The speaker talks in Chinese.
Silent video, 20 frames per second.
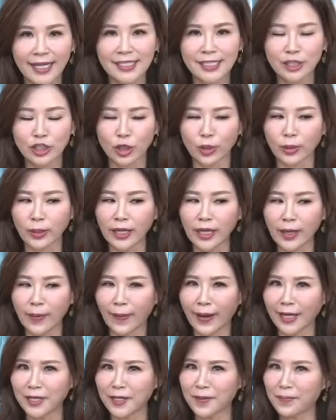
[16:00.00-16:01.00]
是从
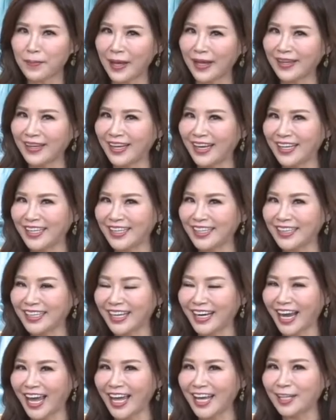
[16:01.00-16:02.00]
另外一半那里
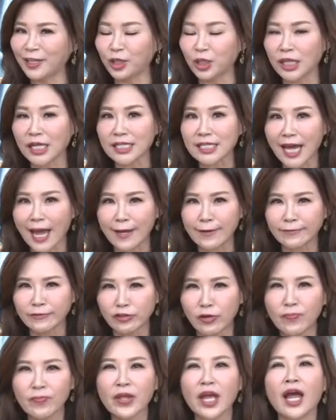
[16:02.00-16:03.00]
得来很多的财
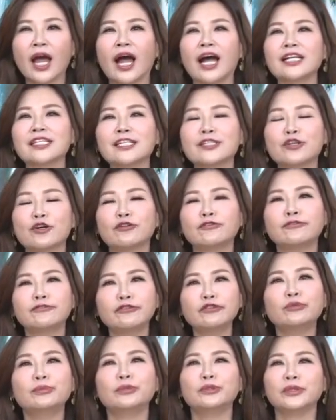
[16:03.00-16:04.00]
富，还是从
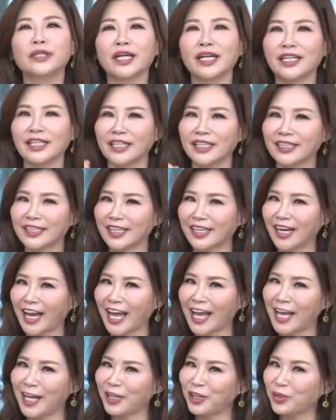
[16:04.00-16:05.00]
父母那里得
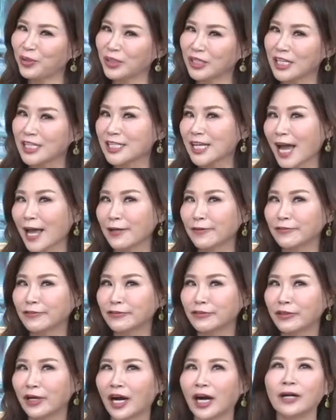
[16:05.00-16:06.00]
来很多的财
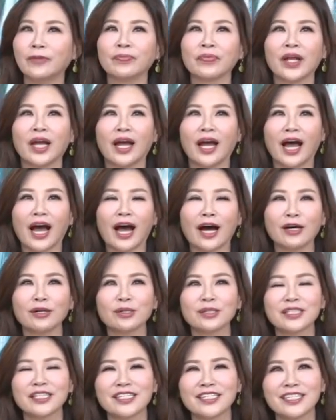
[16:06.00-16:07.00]
富哈。
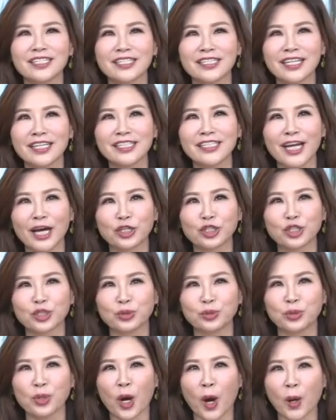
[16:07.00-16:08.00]
好，这是生肖
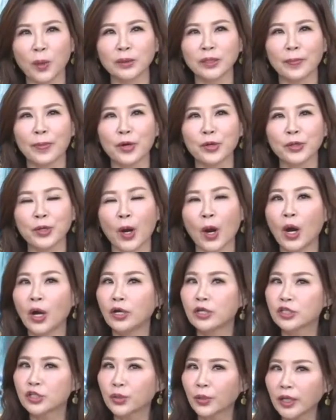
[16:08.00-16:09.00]
属猴的朋友。
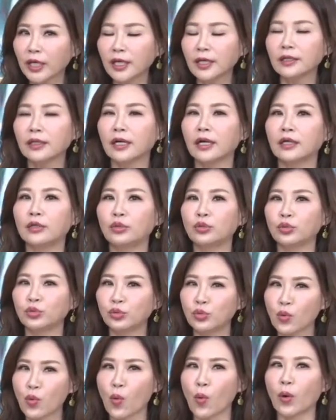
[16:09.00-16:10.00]
所以呢，
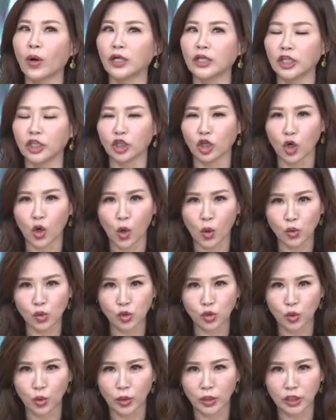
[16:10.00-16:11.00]
如果你的
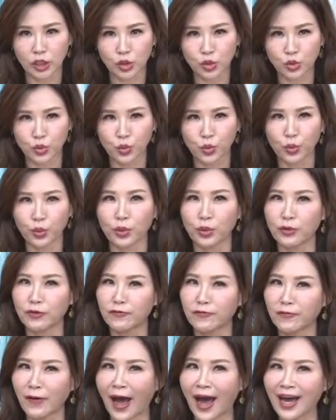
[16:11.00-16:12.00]
工作是属于
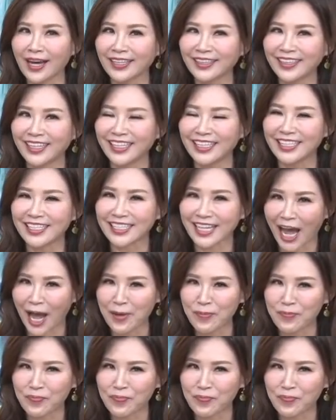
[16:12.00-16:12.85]
房地产